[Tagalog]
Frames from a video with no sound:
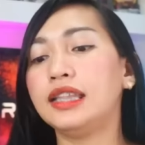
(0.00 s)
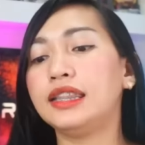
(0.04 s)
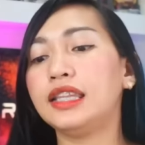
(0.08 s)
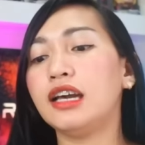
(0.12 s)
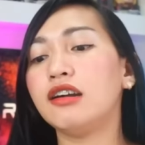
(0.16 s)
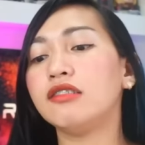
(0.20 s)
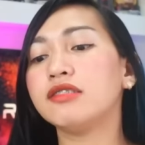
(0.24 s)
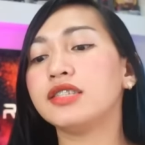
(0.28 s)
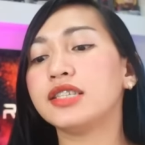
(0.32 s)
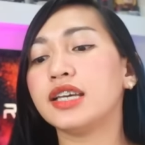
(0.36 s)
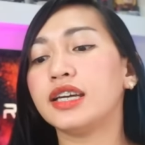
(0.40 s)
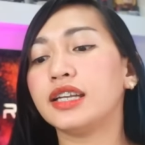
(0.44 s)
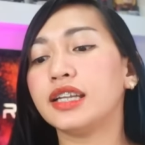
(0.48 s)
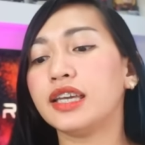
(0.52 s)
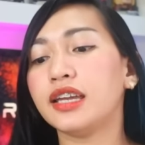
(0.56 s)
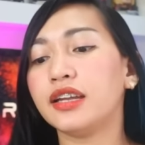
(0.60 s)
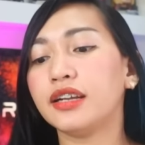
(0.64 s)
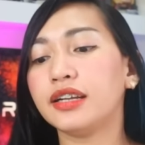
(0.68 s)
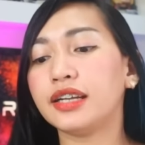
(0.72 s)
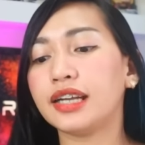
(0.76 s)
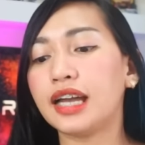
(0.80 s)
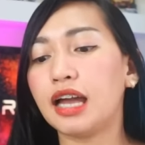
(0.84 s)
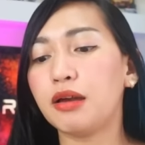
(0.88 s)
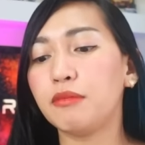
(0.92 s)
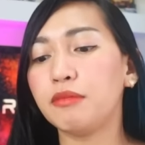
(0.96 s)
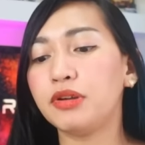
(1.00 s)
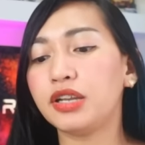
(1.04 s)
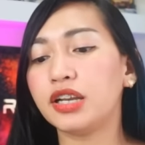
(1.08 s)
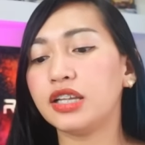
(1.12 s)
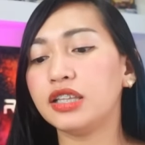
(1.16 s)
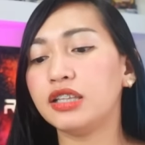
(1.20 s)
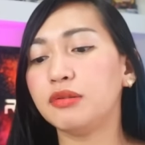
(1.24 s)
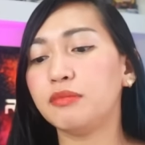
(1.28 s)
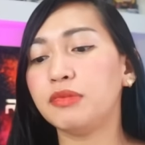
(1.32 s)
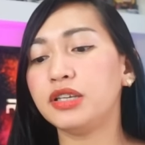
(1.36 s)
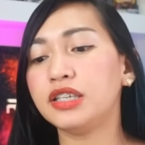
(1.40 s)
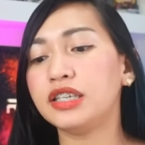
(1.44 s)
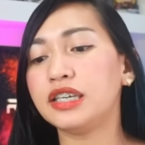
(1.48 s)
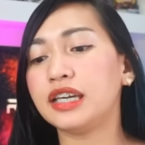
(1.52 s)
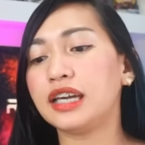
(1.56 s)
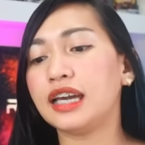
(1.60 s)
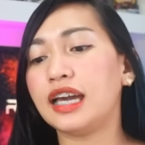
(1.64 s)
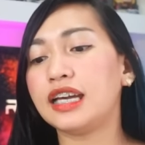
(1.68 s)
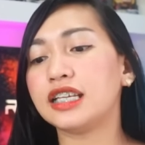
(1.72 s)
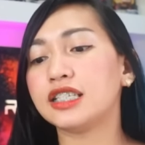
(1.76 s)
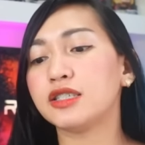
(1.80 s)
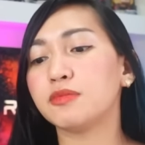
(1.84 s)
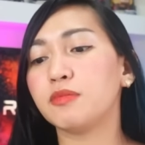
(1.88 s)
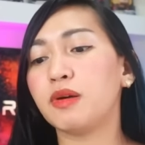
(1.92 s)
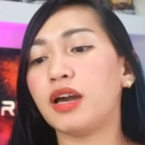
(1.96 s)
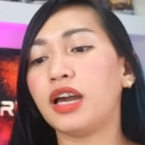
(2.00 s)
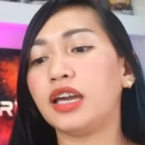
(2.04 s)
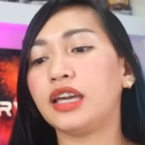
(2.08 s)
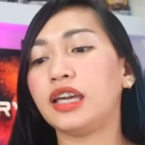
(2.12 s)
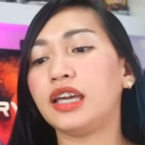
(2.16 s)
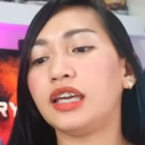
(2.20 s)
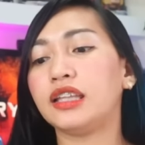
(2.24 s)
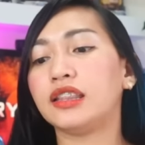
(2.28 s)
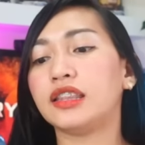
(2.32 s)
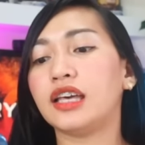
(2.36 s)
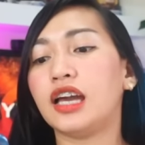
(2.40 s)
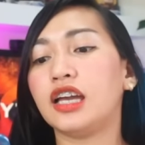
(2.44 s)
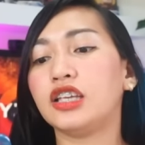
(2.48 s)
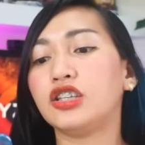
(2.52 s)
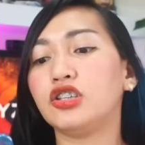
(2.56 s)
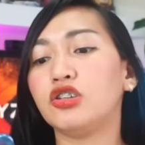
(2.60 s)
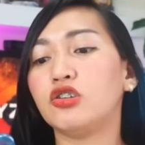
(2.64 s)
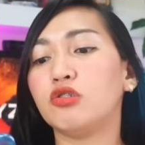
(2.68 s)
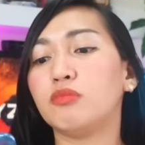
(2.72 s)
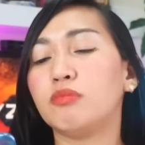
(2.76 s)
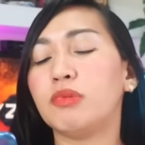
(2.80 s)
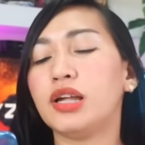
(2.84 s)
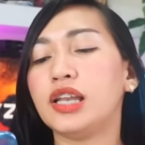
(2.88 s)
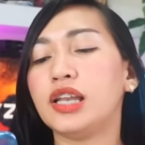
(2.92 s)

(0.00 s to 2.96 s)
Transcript: Now, sa rear camera naman niya guys, makikita niyo